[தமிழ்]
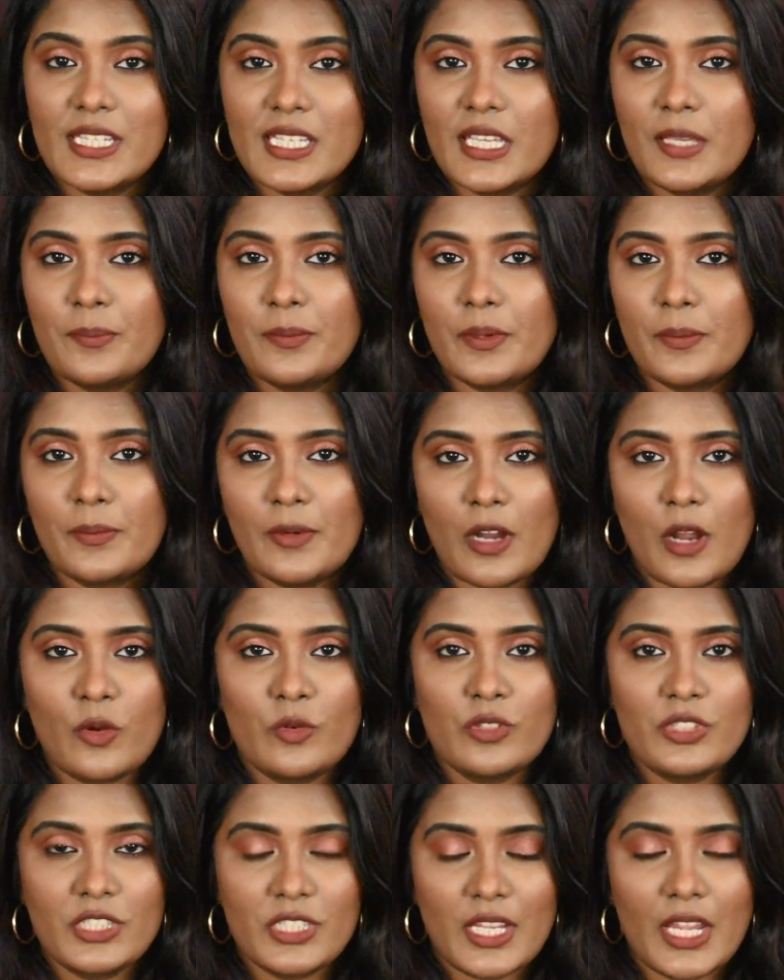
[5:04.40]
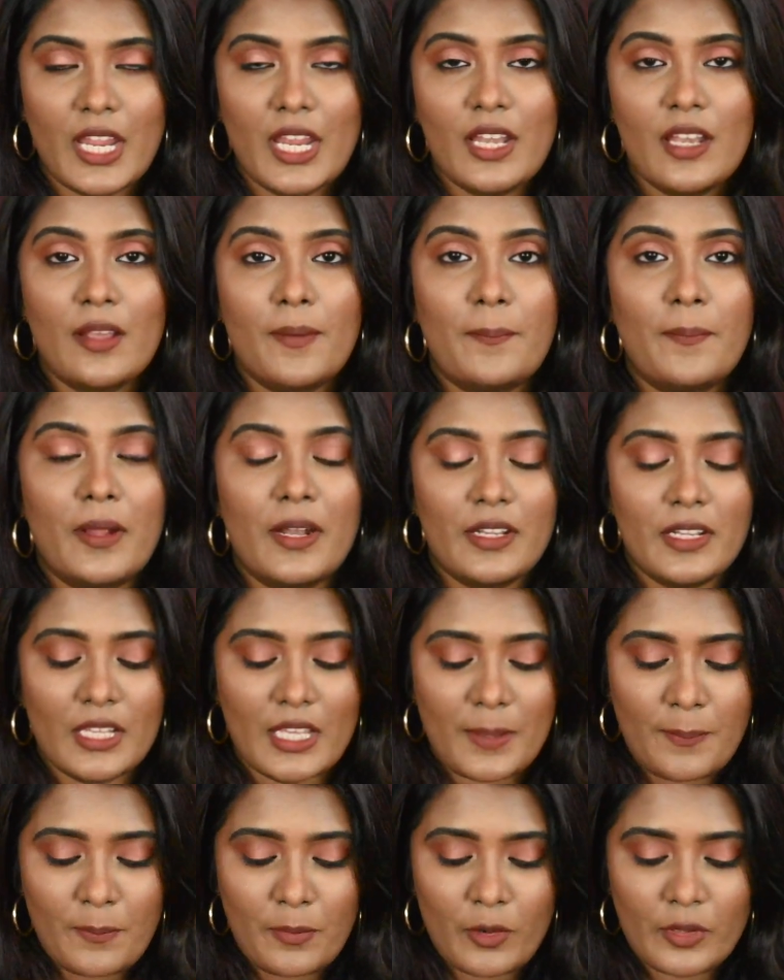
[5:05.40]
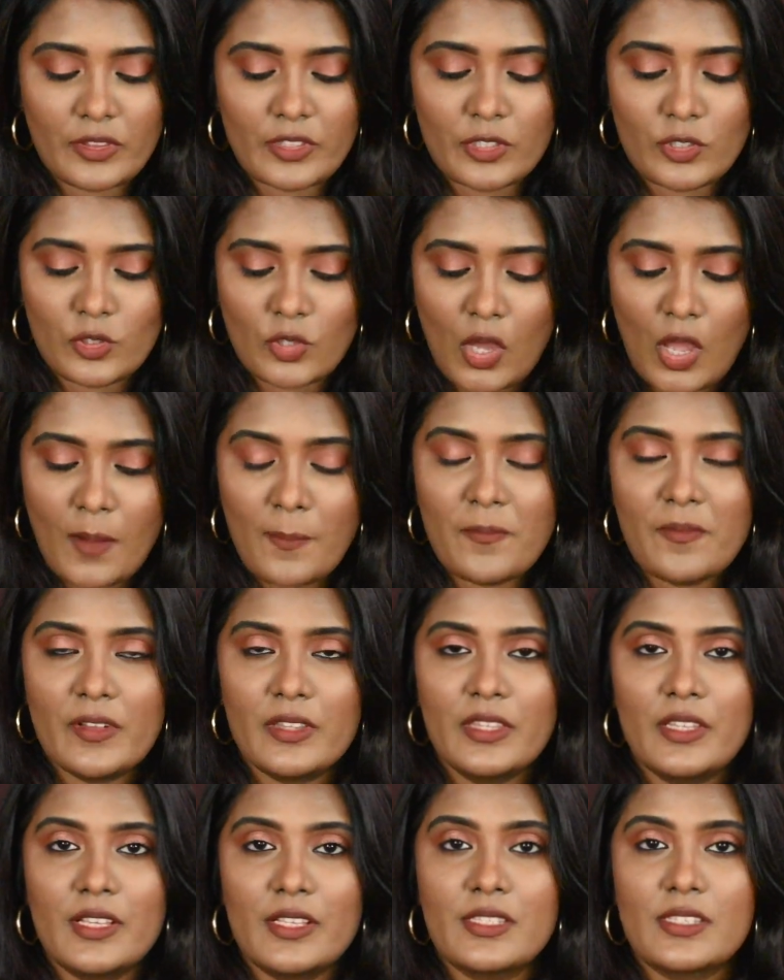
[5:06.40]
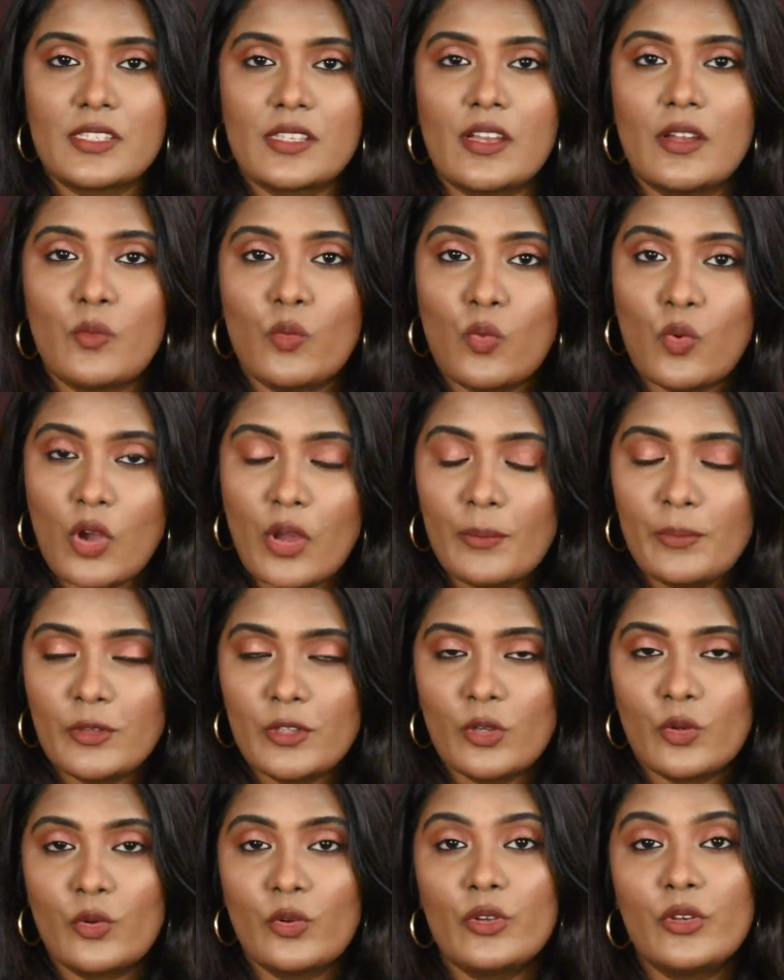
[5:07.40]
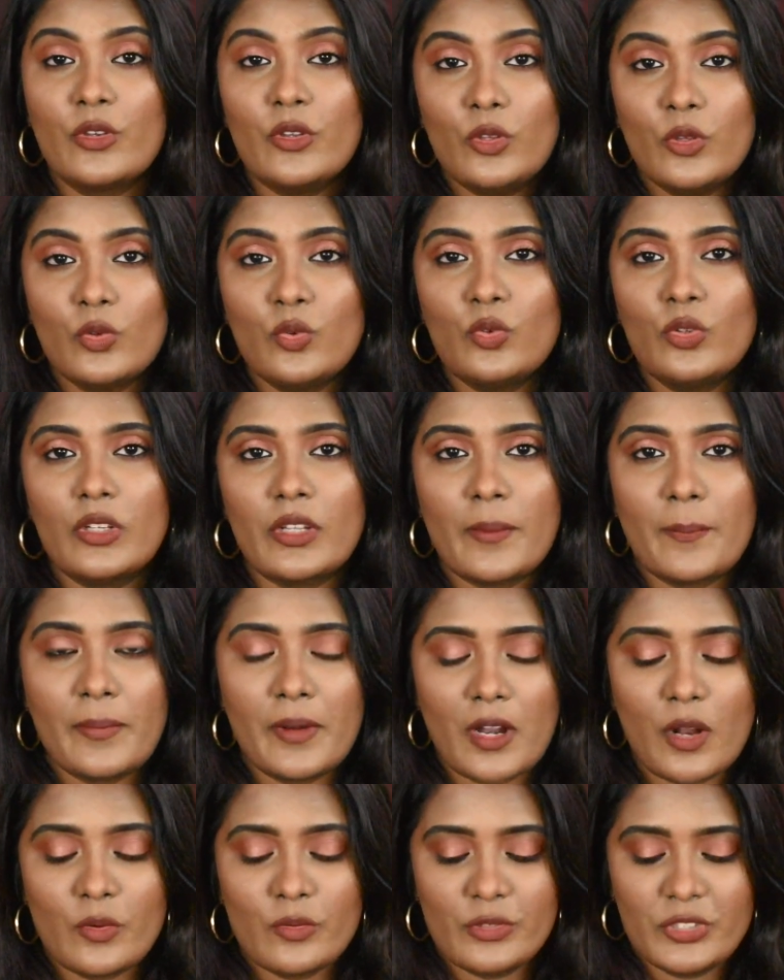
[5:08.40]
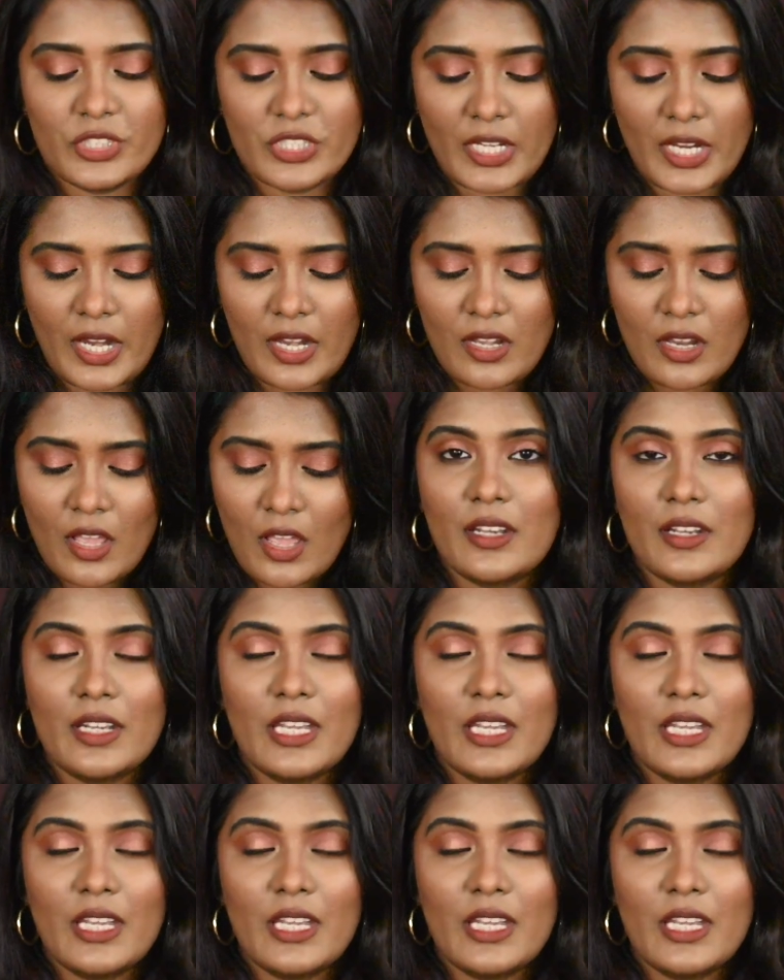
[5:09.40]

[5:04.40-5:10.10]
டீப் ப்ரௌன் ஷேட் பட் இப்போ இந்த டாப் வந்து இட்ஸ் அ வார்ம் டோன் நியூட் ப்ரௌன் ஷேட்